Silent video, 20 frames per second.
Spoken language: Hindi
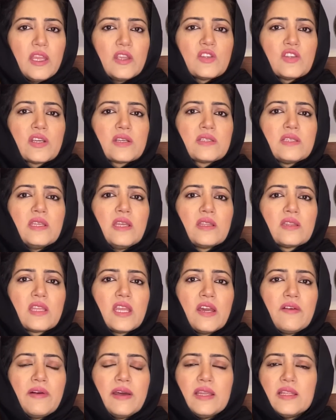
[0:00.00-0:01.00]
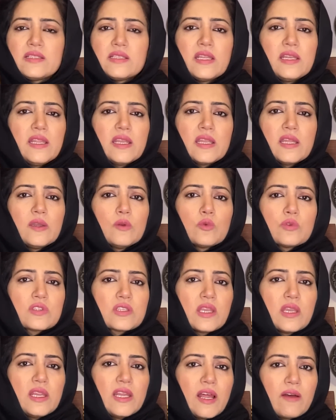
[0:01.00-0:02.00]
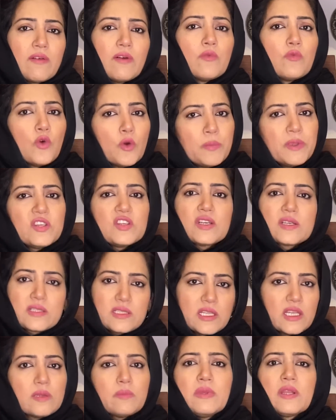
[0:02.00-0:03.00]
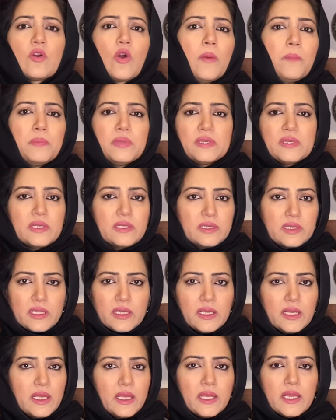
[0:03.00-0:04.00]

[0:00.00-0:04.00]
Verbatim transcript: एक शख्सियत के हवाले से लेकिन उसके अलावा वो भी शख्सियत भी कॉम्पिटेंट है